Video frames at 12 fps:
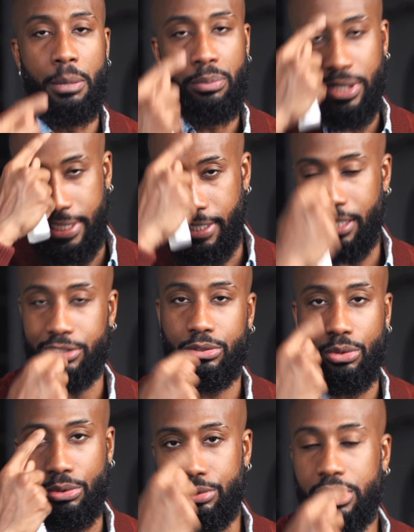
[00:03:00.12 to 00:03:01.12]
Elle peut être
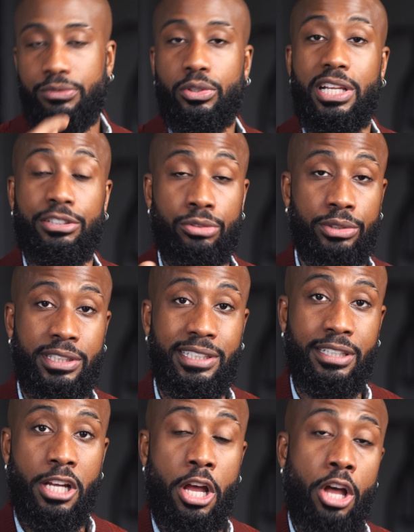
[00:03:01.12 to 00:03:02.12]
grasse au niveau de la zone
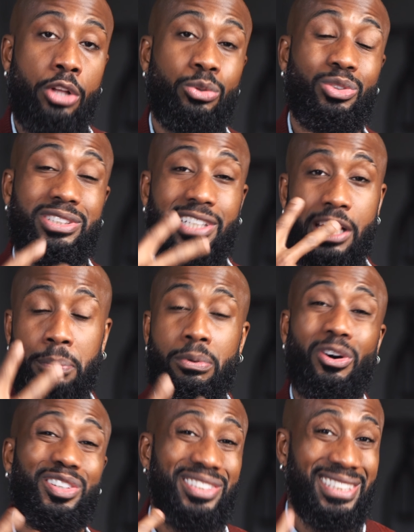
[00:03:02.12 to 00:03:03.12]
T. Donc j'ai les
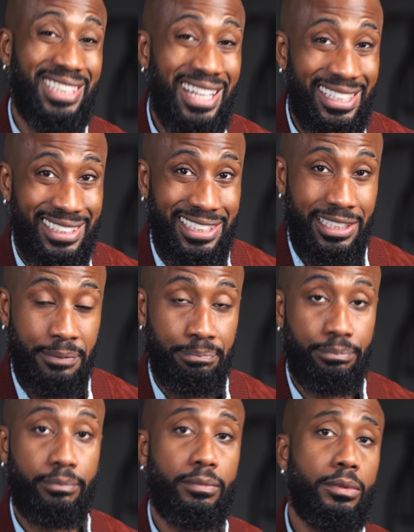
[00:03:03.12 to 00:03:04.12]
pores dilatés.
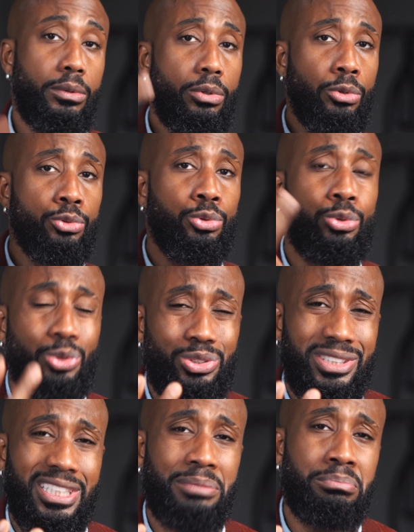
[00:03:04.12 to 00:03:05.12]

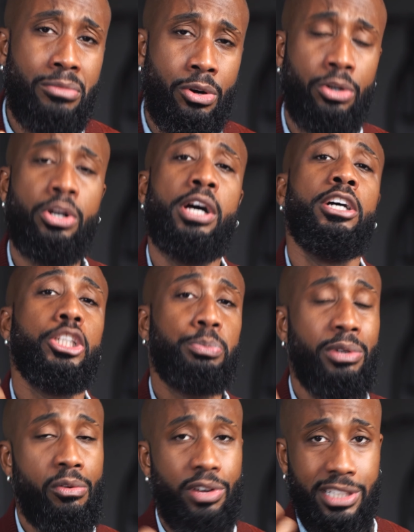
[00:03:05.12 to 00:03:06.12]
Deuxièmement, je
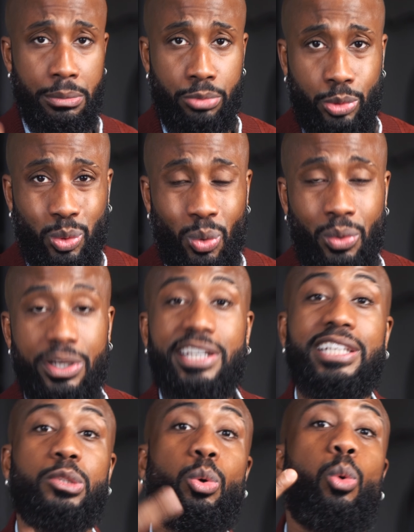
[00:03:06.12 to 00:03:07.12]
peux avoir des boutons.
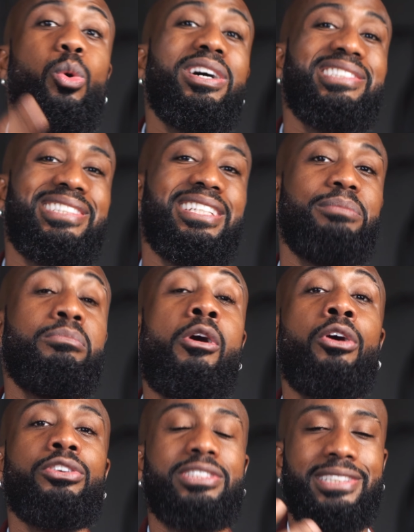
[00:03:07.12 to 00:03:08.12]
Et
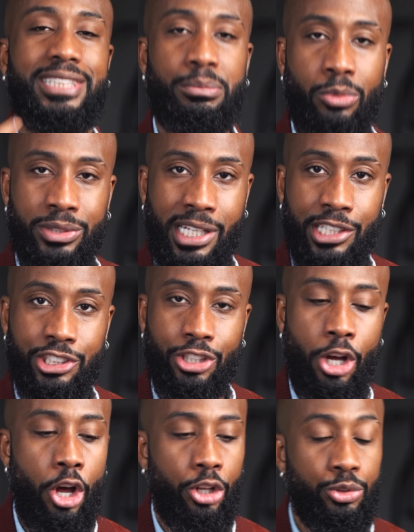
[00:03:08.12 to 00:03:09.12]
troisièmement, c'est mon âge.
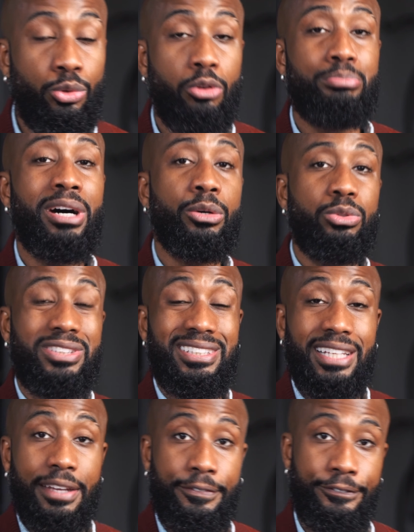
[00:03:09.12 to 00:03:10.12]
Donc ma
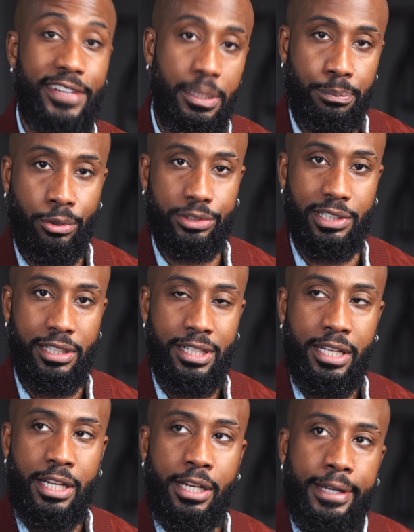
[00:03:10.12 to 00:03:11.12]
routine est faite pour ça.
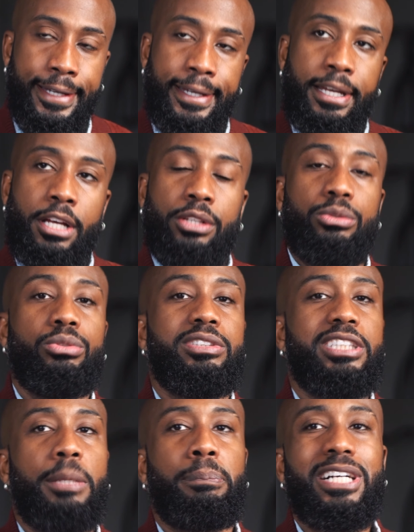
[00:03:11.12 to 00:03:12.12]
Donc
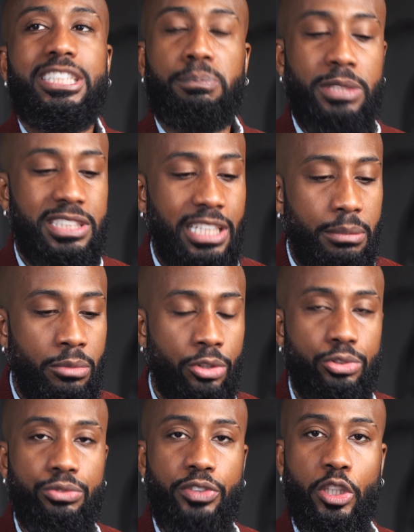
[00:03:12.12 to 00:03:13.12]
c'est pas
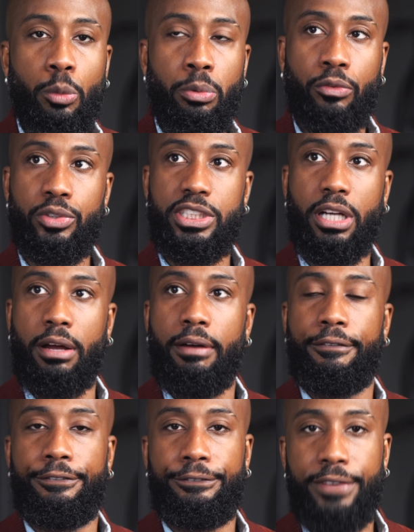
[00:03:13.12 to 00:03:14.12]
spécialement une vidéo pour vous dire
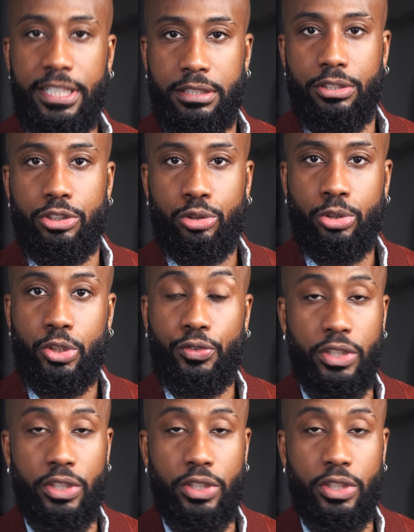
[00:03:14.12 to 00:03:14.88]
faites ce que je